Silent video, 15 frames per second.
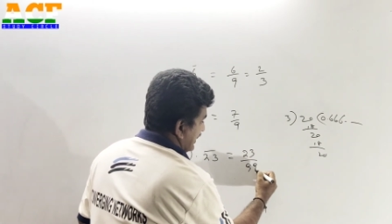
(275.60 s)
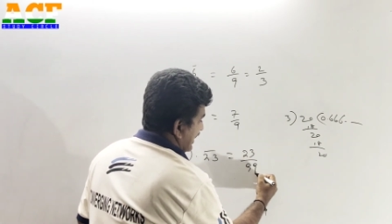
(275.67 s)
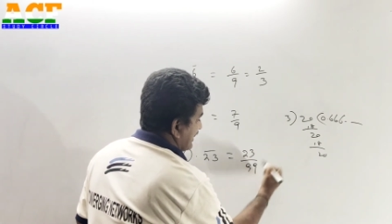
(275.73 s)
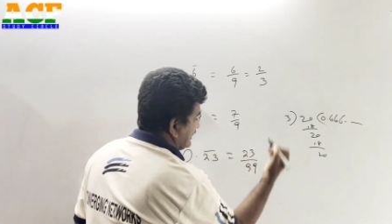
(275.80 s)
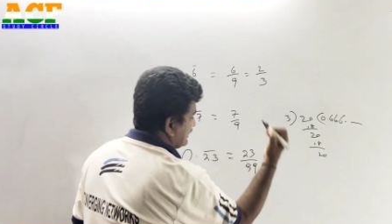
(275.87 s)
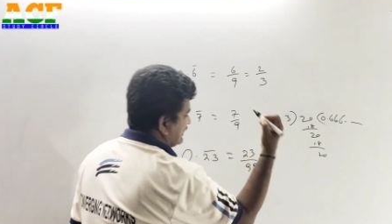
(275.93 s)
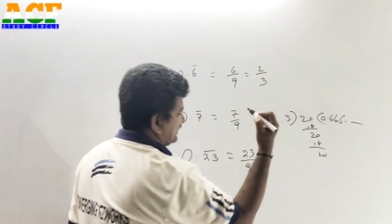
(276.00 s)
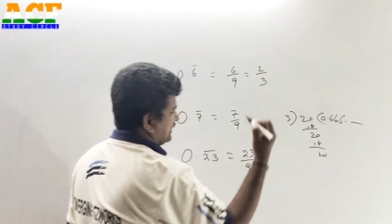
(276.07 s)

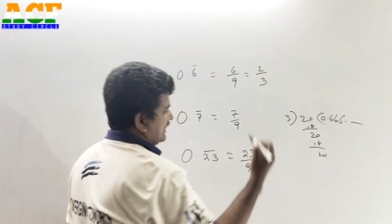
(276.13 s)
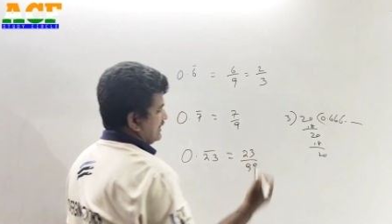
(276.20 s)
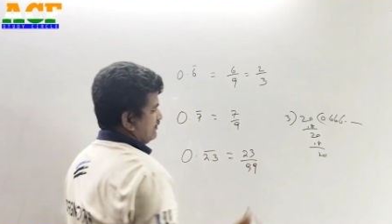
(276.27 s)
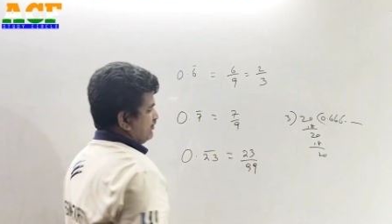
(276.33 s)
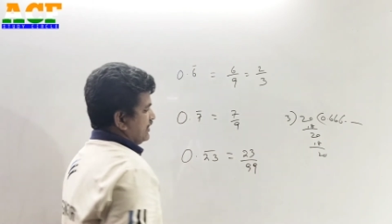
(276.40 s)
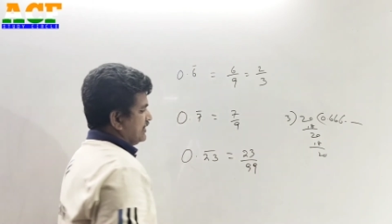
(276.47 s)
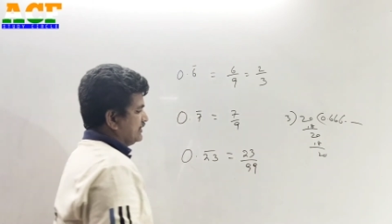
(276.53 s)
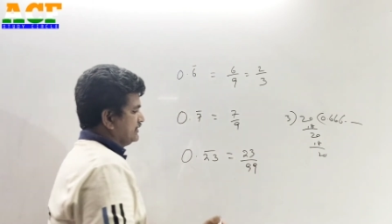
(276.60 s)
నైంటీ నైన్
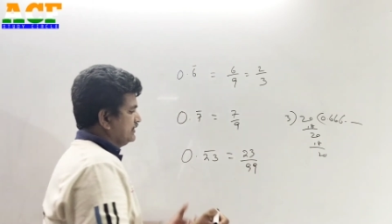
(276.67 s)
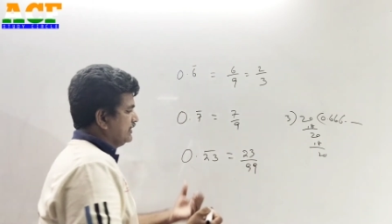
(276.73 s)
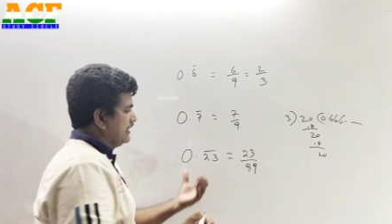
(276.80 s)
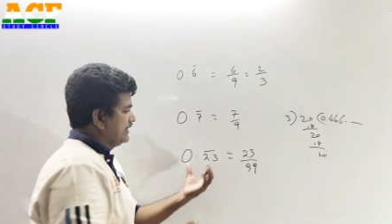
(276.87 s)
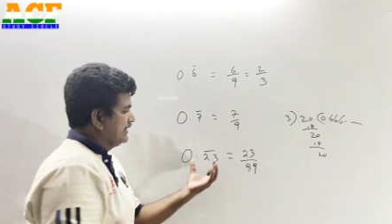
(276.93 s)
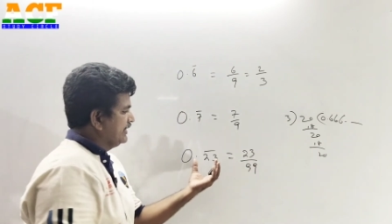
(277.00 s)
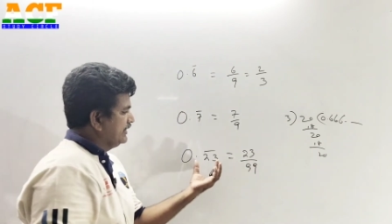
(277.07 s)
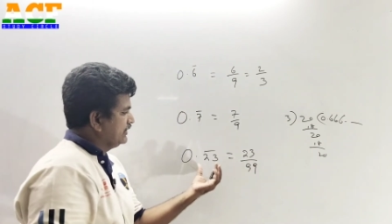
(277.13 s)
ఫ్రెండ్స్
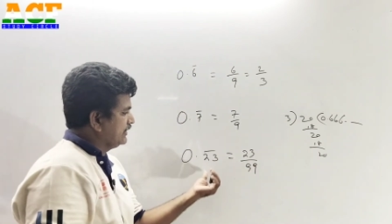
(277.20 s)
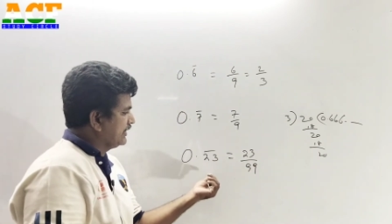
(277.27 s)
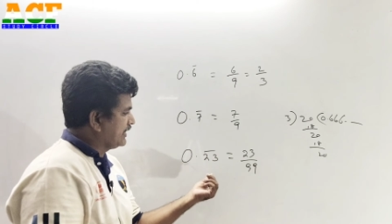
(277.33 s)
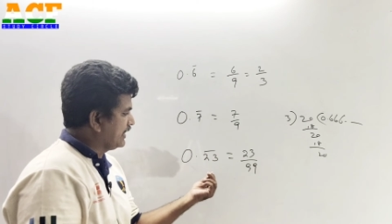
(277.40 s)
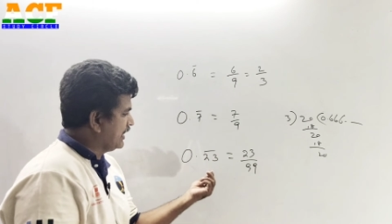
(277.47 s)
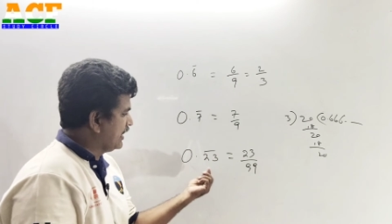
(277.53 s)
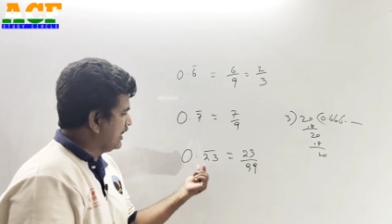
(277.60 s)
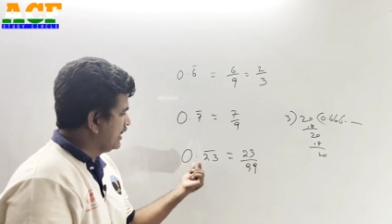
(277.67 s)
అంటే
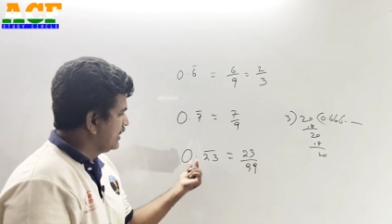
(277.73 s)
ఇక్కడ